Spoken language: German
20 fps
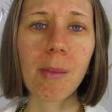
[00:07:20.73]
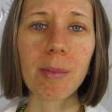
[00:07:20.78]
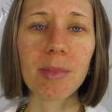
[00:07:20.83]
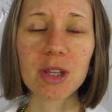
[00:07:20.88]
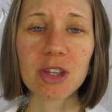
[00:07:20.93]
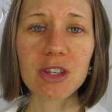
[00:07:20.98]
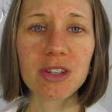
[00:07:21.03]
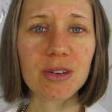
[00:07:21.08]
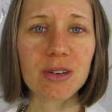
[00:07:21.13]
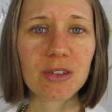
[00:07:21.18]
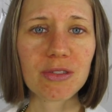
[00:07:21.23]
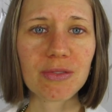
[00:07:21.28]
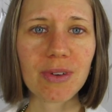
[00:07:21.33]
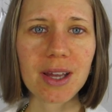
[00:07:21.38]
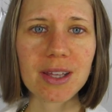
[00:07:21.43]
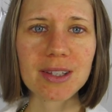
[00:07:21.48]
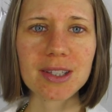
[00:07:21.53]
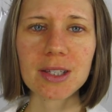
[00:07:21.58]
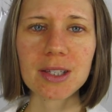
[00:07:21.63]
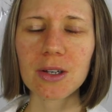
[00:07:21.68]

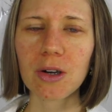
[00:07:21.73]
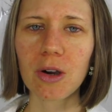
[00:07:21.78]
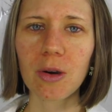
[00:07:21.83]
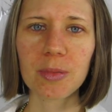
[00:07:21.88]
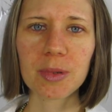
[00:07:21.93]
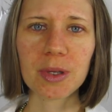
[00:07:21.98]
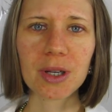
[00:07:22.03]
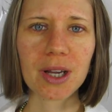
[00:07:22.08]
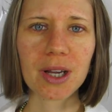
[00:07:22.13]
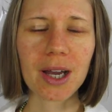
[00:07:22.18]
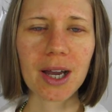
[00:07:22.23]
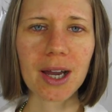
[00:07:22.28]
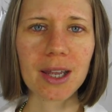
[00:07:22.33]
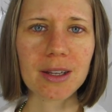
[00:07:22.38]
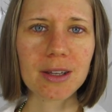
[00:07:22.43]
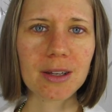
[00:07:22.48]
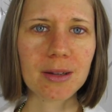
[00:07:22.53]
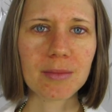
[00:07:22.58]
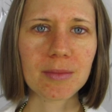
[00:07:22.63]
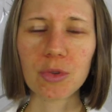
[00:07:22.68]
beziehungsweise ob ihr
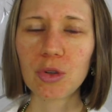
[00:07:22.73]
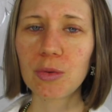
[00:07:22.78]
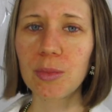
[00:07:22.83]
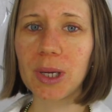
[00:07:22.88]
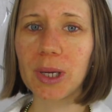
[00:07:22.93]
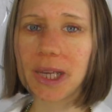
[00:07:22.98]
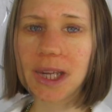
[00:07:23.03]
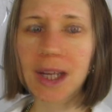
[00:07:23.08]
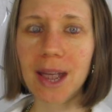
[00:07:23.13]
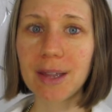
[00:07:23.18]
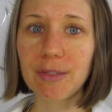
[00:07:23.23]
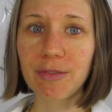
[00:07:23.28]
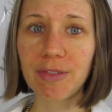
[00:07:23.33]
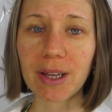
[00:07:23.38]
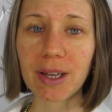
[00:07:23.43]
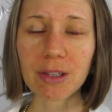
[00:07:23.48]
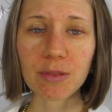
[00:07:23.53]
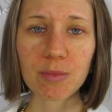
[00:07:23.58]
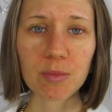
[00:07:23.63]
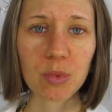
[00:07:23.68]
gerade überlegt, ein
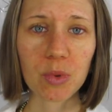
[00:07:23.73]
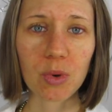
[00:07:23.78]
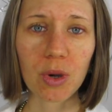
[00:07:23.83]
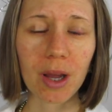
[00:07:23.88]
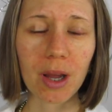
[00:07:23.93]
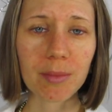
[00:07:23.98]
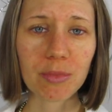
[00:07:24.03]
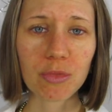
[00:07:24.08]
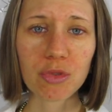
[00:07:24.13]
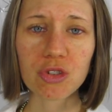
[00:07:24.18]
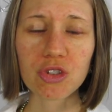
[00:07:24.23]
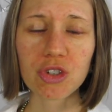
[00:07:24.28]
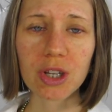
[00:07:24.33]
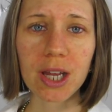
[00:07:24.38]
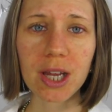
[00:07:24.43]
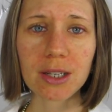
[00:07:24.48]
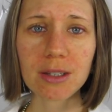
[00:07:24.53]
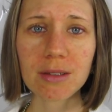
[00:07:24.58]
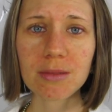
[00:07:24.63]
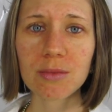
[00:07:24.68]
Fastenprogramm zu
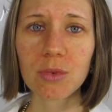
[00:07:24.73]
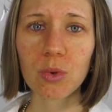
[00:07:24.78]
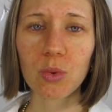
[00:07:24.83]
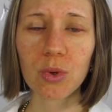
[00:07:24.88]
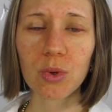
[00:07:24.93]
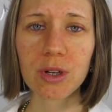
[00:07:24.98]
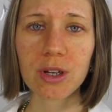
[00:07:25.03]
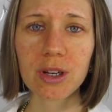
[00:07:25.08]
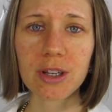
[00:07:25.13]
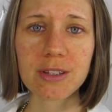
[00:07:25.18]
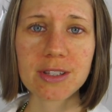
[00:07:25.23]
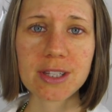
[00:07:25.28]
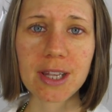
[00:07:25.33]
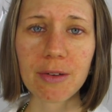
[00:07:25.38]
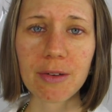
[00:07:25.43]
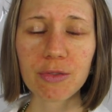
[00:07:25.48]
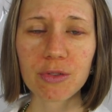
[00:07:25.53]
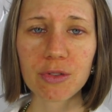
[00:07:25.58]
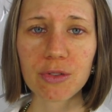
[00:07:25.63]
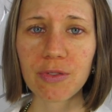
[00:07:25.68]
starten oder
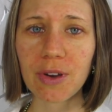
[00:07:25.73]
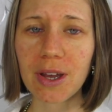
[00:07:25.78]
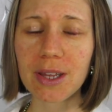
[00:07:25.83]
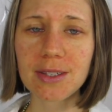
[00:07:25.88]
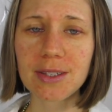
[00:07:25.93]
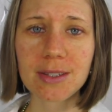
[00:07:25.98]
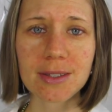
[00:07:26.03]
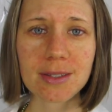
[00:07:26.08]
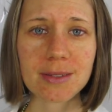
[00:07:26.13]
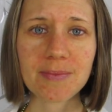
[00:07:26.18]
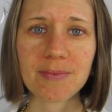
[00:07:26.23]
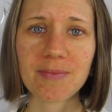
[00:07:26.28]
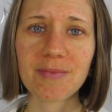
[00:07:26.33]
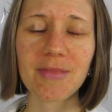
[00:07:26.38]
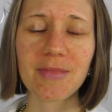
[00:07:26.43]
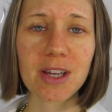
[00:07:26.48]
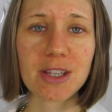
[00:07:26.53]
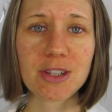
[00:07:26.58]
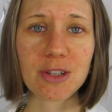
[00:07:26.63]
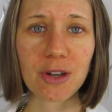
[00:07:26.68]
Saft zu fasten,
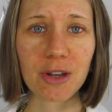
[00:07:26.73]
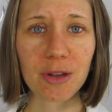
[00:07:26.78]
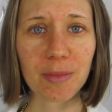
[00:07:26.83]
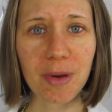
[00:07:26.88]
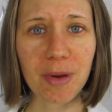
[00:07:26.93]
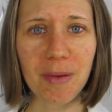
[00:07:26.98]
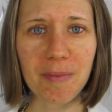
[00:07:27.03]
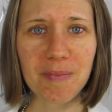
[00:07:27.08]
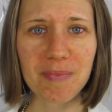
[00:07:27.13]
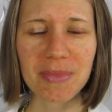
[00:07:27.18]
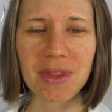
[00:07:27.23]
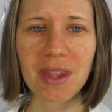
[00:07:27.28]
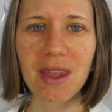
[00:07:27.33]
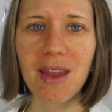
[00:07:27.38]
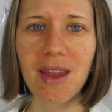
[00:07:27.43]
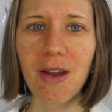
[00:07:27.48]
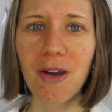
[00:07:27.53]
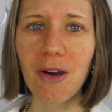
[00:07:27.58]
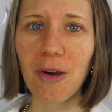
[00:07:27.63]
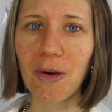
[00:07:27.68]
was auch immer
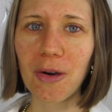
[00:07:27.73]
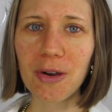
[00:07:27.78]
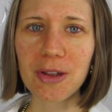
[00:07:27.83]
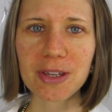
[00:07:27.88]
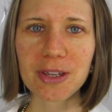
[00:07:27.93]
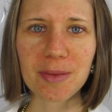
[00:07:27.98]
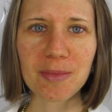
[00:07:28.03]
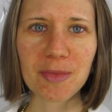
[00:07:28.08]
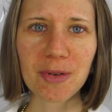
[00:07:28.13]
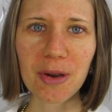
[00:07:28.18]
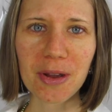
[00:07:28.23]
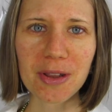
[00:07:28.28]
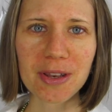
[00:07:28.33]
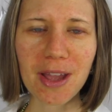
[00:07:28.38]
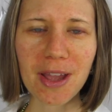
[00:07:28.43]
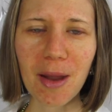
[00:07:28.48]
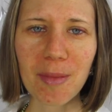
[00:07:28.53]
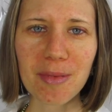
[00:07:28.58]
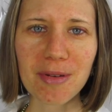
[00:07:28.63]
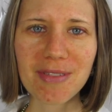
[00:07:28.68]
euch im neuen
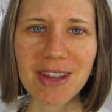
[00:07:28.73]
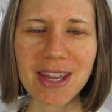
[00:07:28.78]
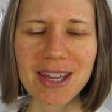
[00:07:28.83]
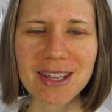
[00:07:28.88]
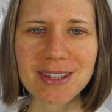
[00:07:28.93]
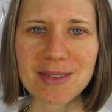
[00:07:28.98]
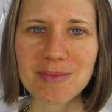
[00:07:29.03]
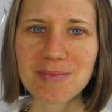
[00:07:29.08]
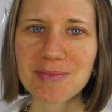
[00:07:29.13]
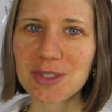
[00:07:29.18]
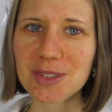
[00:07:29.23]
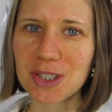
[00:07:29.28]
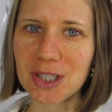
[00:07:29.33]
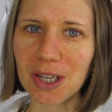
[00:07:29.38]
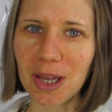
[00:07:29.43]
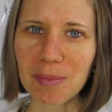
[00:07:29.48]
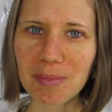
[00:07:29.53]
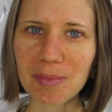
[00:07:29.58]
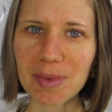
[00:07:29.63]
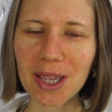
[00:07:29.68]
Jahr bewegt.
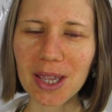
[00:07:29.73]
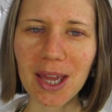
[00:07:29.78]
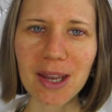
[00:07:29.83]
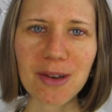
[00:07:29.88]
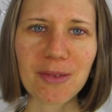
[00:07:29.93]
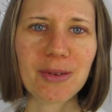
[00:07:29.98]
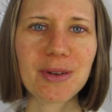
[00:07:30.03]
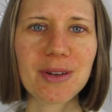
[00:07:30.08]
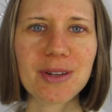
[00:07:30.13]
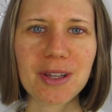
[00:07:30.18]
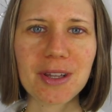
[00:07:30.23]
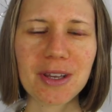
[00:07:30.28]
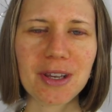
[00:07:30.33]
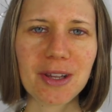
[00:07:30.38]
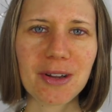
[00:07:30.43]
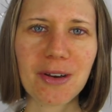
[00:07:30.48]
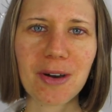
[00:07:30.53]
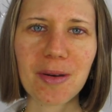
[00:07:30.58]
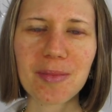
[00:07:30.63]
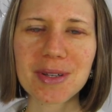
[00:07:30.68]
Schreibt mir gerne unten in
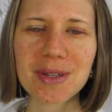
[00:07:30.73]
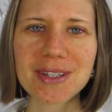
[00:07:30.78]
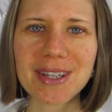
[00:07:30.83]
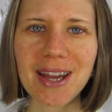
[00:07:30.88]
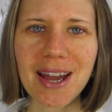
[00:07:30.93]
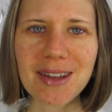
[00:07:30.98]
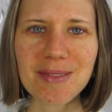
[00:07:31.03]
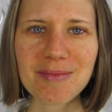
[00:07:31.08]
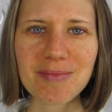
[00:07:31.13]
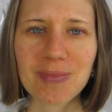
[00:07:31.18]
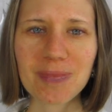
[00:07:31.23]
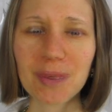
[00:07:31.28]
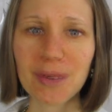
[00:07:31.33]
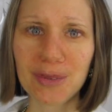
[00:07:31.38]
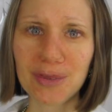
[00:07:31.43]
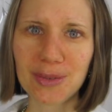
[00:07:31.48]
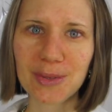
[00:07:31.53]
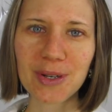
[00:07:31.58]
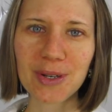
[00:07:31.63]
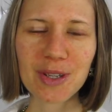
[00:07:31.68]
den Kommentaren
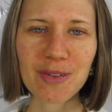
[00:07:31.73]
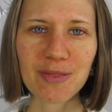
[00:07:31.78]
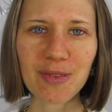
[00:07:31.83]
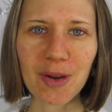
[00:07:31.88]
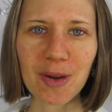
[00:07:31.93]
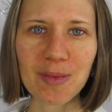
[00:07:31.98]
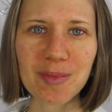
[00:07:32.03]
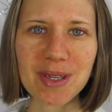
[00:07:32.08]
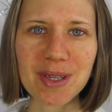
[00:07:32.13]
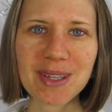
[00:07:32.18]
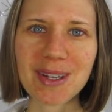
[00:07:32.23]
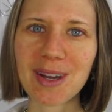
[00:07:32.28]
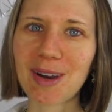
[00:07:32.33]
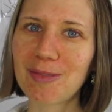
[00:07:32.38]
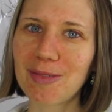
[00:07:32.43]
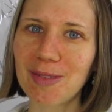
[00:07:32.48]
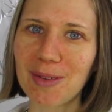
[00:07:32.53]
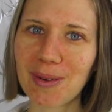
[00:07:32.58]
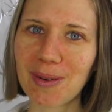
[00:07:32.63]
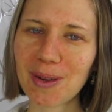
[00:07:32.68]
und ich freue mich
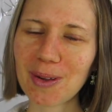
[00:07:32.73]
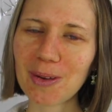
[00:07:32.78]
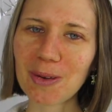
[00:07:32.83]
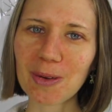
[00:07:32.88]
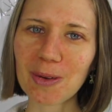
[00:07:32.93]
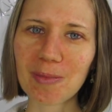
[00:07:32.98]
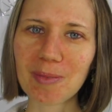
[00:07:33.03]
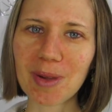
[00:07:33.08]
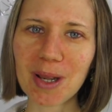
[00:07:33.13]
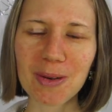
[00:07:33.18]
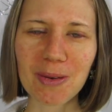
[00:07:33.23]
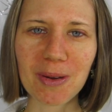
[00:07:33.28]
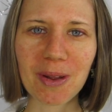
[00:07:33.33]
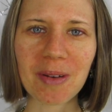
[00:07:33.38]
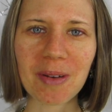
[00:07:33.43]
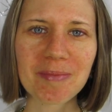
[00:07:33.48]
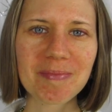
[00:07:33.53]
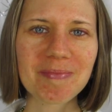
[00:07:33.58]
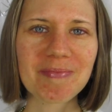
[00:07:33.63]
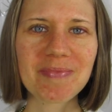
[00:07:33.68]
auf eure Rückmeldungen.